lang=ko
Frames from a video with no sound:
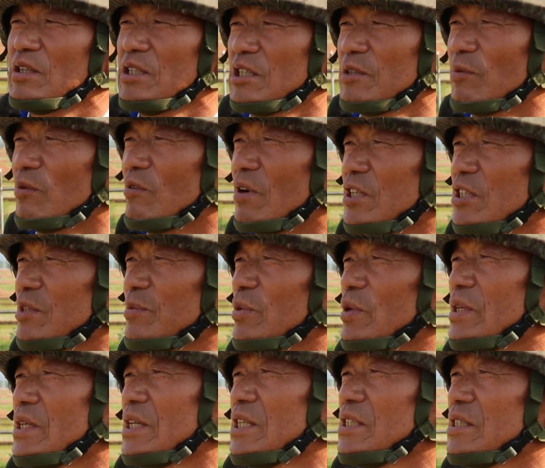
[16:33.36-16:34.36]
지방 와서
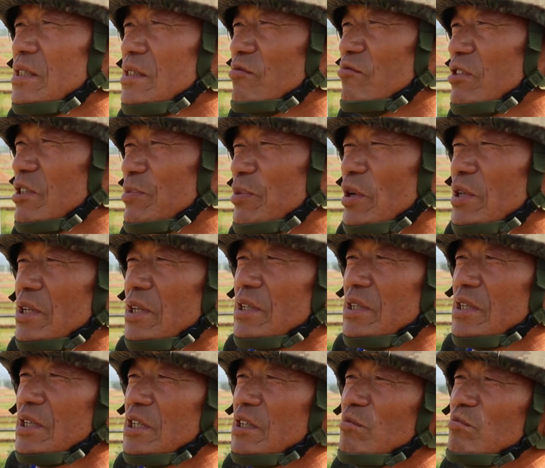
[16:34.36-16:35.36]
보니까 우리
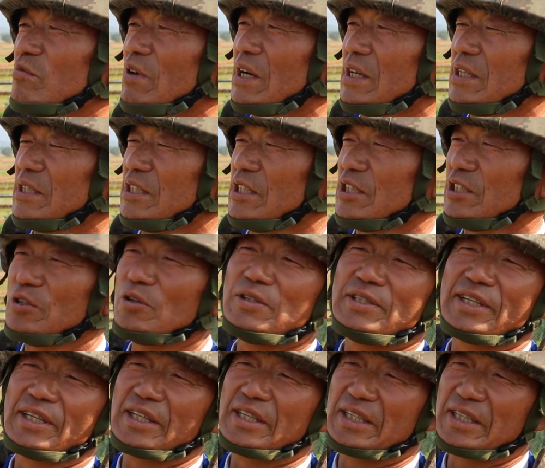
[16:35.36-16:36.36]
병사들이 근무하는 이
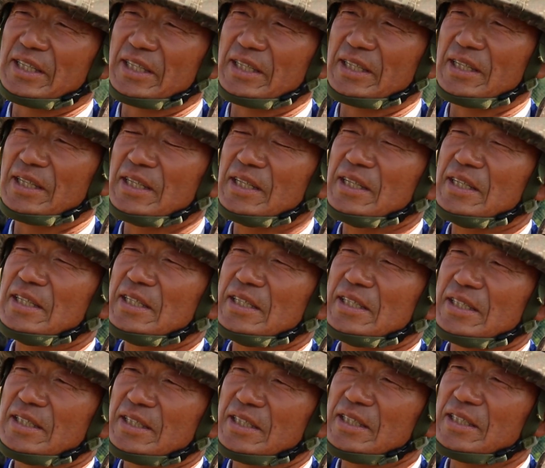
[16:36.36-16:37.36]
철책이
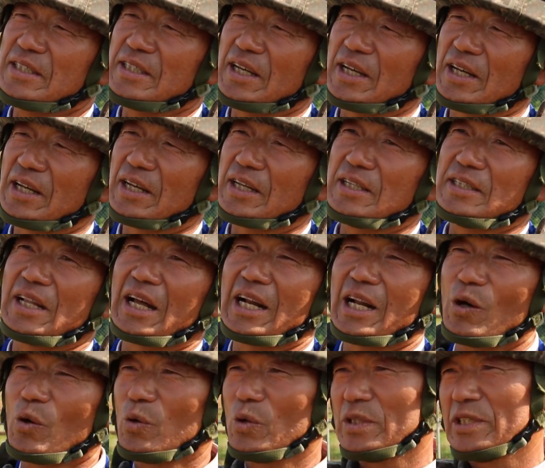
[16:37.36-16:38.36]
진짜
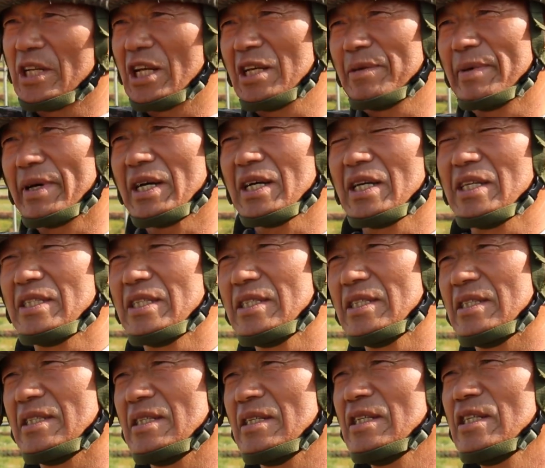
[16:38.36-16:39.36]
날아오는 새
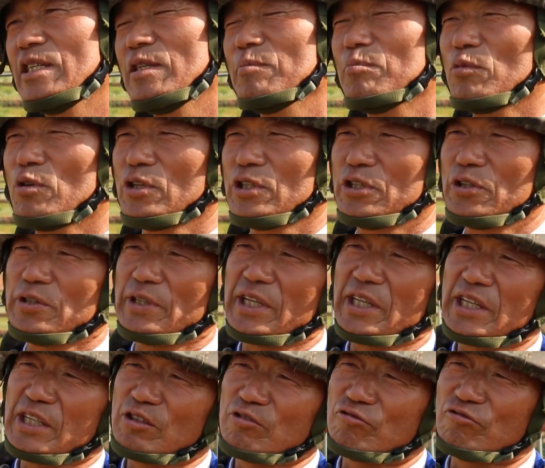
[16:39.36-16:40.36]
밖에는 뭐
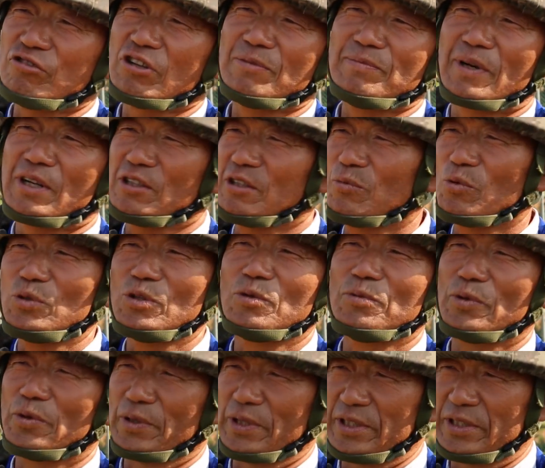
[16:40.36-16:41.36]
기어다니는 귀한 마리도 못
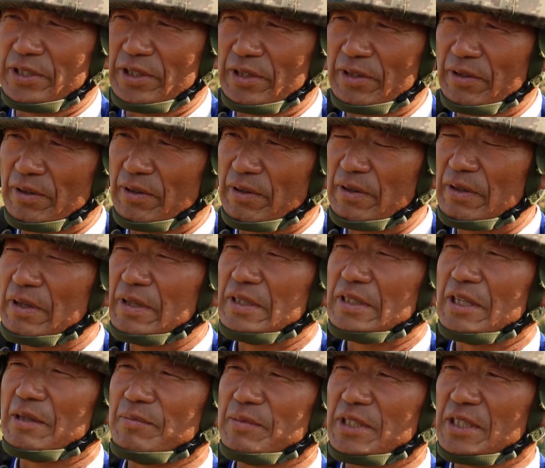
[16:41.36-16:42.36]
넘어오겠어요.
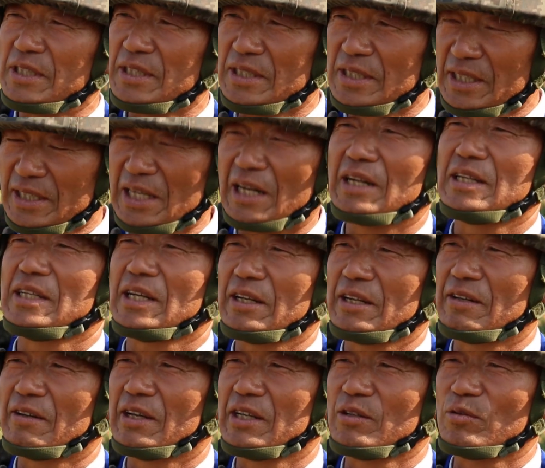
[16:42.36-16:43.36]
참 진짜 잘
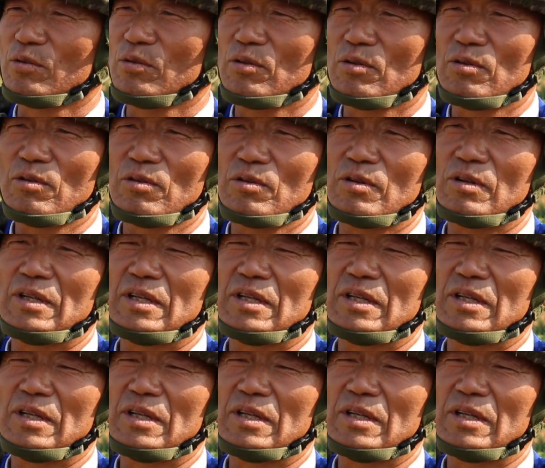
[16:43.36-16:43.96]
잘해놔 있고